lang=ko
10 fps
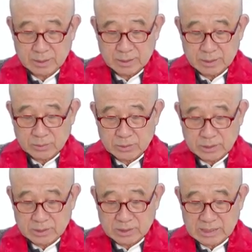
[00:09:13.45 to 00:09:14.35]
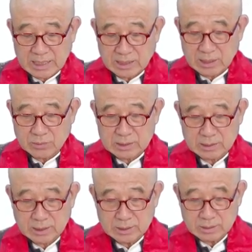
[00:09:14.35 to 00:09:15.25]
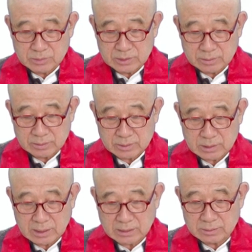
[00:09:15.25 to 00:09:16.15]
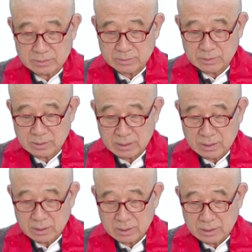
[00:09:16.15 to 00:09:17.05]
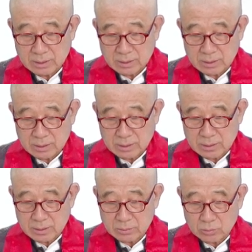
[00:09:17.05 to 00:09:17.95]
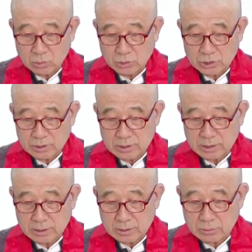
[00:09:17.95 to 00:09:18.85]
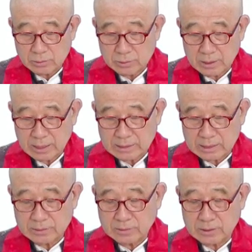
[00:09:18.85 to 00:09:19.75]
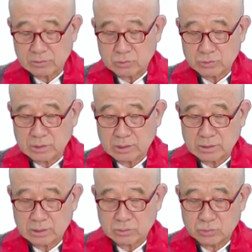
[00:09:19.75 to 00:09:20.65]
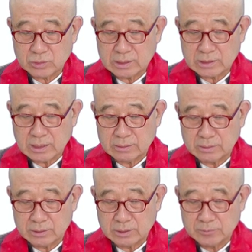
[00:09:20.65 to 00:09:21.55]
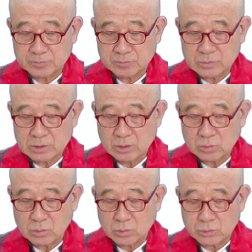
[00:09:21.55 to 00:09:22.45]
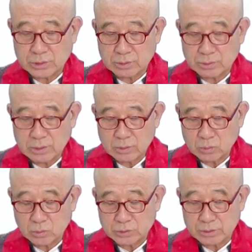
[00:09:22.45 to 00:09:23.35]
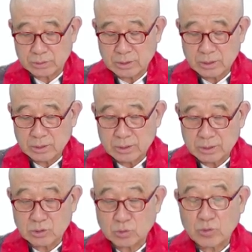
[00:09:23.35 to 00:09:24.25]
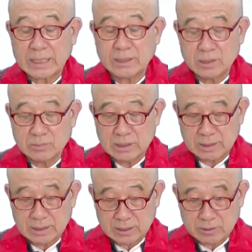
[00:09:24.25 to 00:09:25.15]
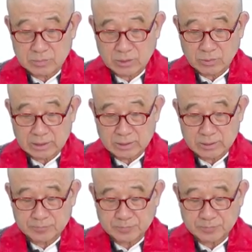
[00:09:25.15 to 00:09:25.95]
그리고 여기서 상이라고 하는 개념은 상은 에, 노션을 얘기해 노션. 아상인상, 중생상, 수자상 하듯이 노성. 노션, 어떤 관념을 얘기하는 겁니다. 관념.